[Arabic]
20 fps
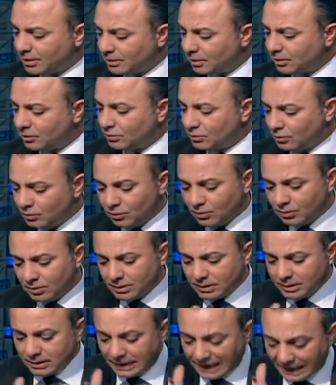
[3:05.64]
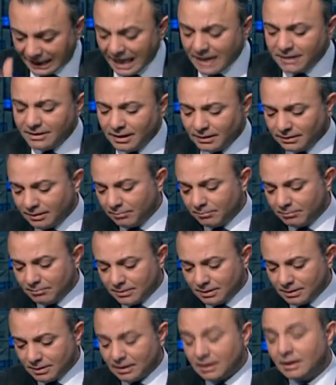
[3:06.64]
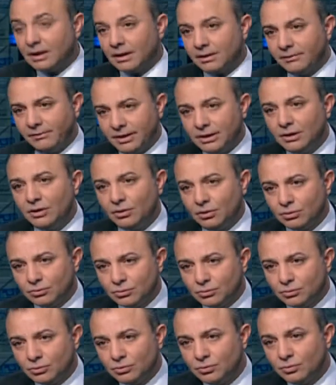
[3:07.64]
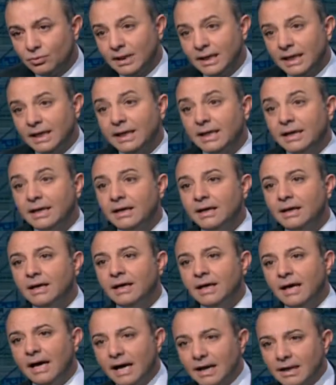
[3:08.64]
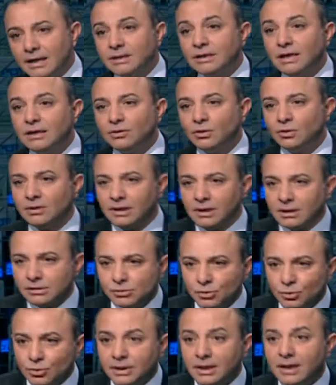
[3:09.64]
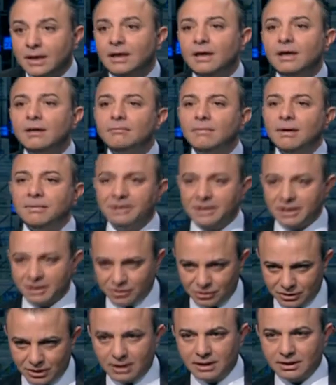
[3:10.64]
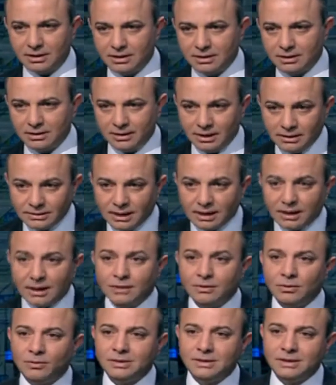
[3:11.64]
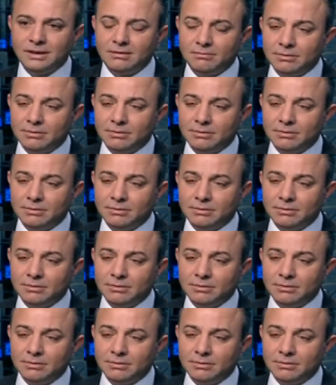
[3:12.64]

انه لن يتم آه، اقفال الحدود ولكن الذي يدخل الى سوريا ما بيرجع طبعا هذا قال الوزير المسؤول